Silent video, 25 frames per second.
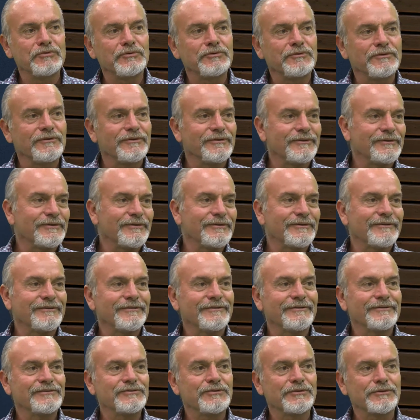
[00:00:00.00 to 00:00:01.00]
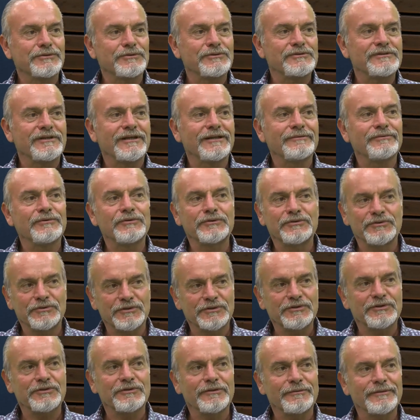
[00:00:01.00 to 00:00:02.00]
dün e, çok güzel bir
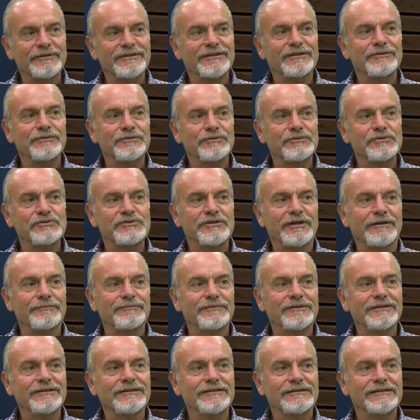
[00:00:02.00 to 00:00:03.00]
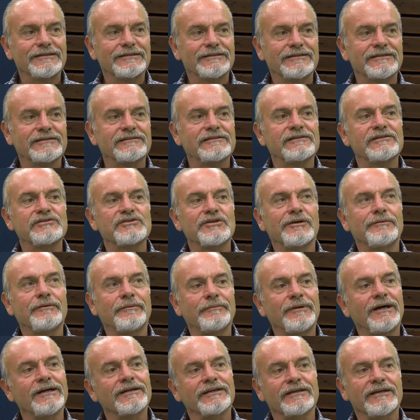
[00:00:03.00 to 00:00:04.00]
14 kilometre yürüyüş yaptık.
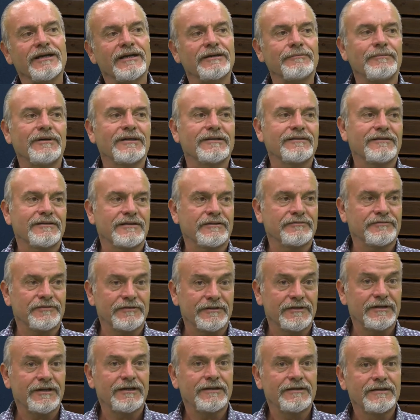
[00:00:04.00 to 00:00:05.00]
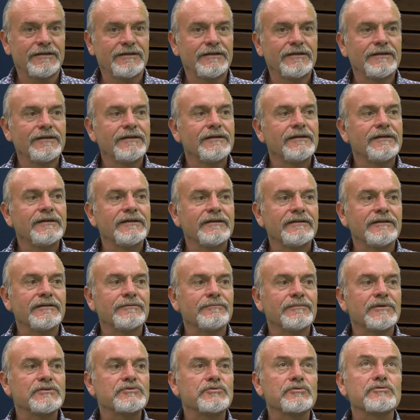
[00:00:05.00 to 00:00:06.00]
Kızılcamam Akyarmak tarafında.
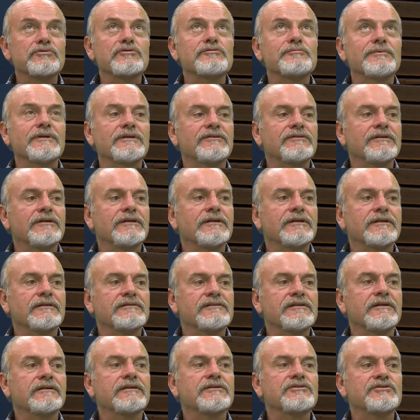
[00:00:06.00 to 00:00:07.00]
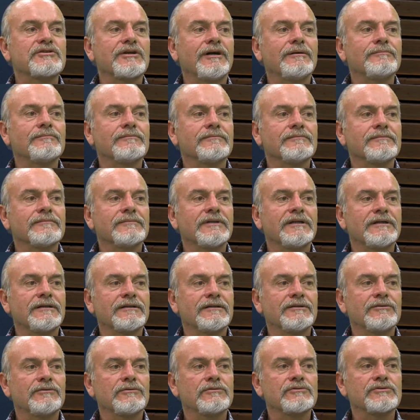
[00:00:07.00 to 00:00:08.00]
25-30 metrelik sarı
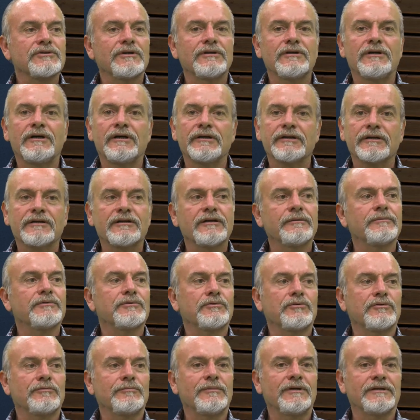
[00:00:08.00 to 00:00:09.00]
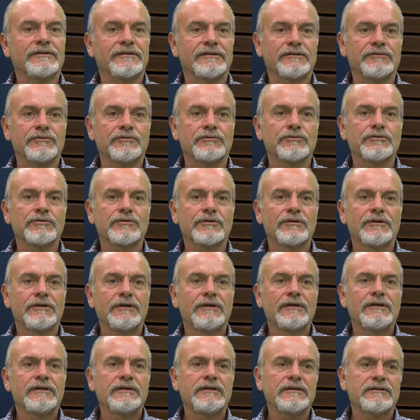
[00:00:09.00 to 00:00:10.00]
çamlardan oluşan harika bir ormanda yürüdük.
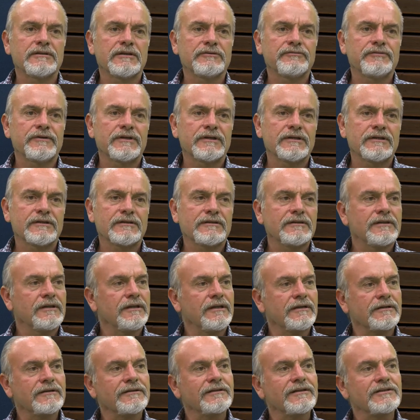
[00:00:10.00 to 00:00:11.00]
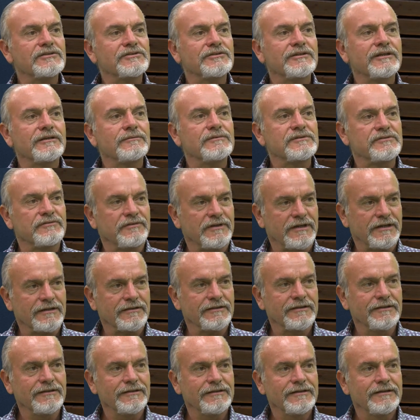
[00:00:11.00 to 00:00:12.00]
İlk defa katılan arkadaşlarımız
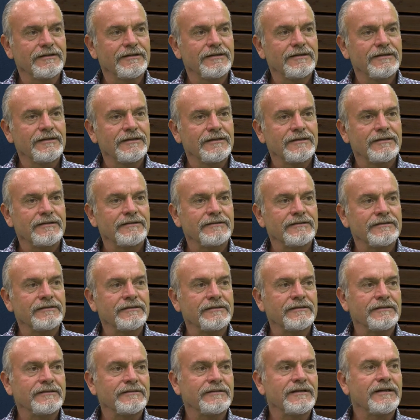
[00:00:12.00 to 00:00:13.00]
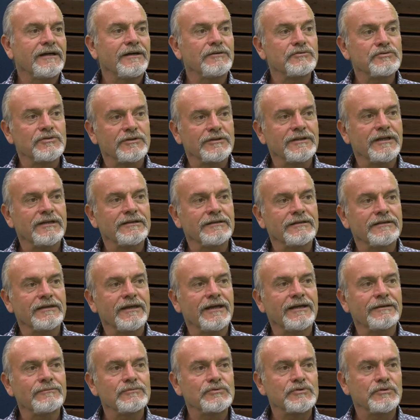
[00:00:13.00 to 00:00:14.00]
vardı. Ee, daha önceden
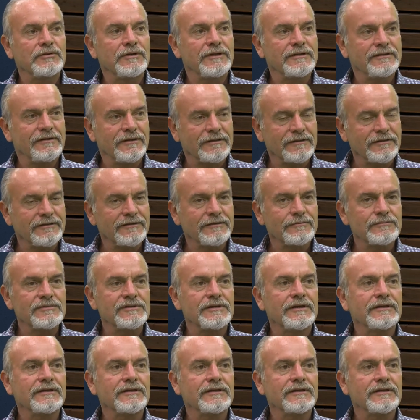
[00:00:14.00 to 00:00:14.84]
gelmiş olan tanıdığımız